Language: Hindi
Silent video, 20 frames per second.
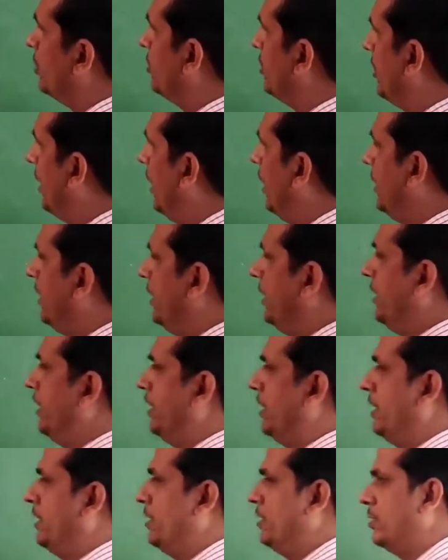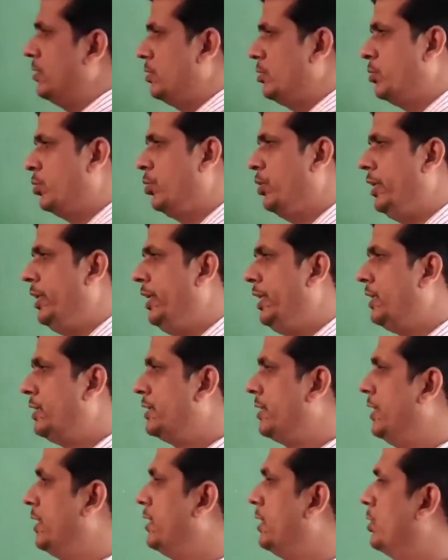का जो कार्य है वो एक
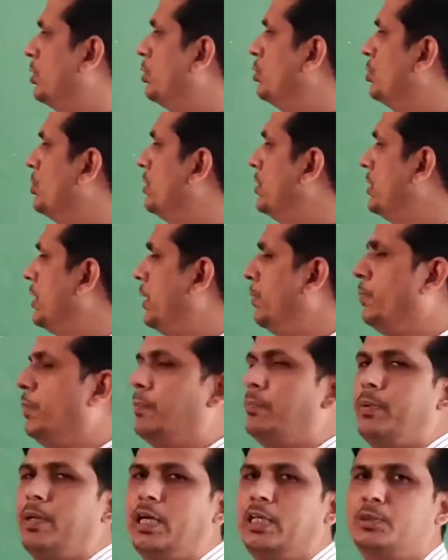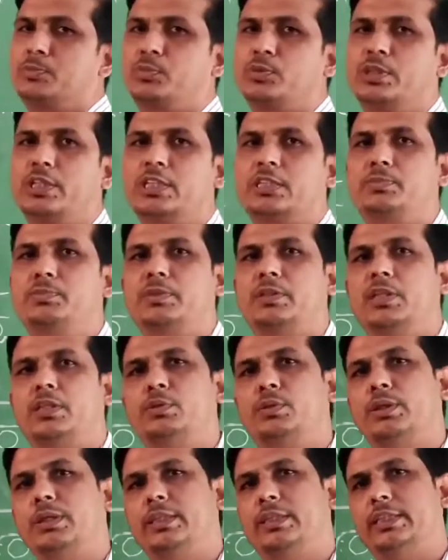सेल से दूसरी सेल में प्लाज्मोडेस्मेटा
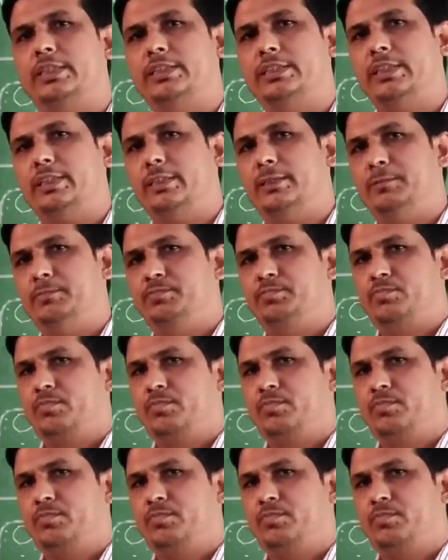द्वारा किया जाता है